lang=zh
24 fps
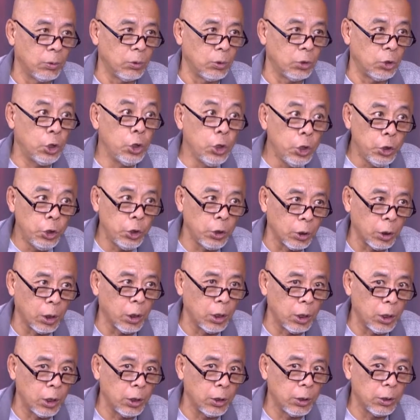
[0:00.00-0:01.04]
知识
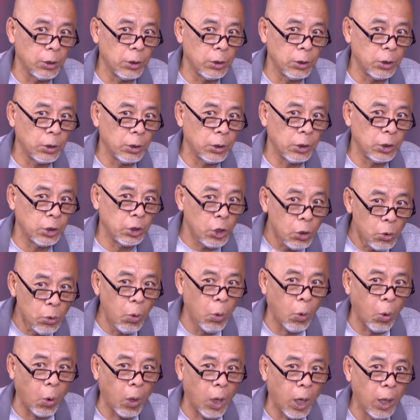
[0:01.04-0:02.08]
和生
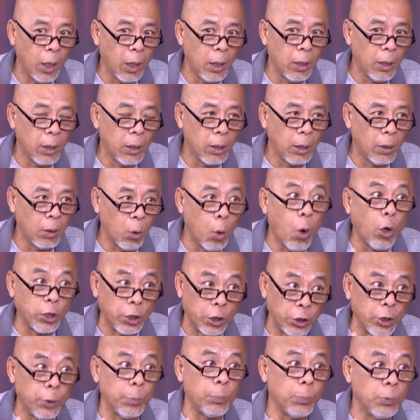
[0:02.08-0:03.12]
活，或
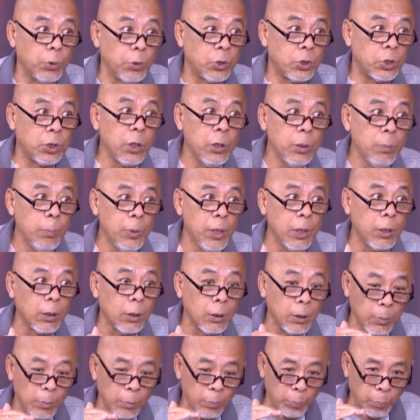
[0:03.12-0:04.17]
者是生命
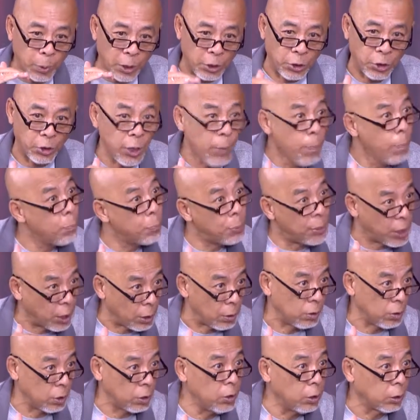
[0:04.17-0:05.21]
本身品
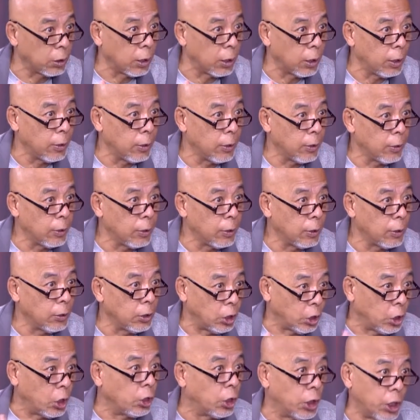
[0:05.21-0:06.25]
质的
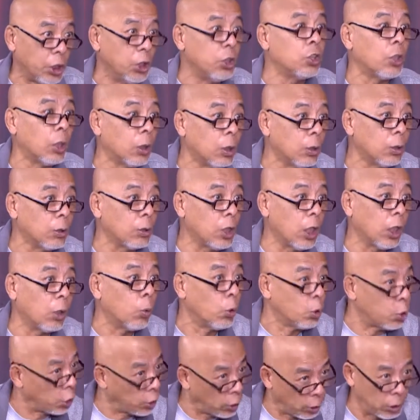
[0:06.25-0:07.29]
一个提升。这个
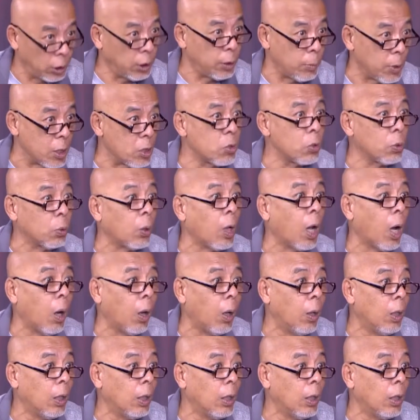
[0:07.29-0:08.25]
我觉得特别重要。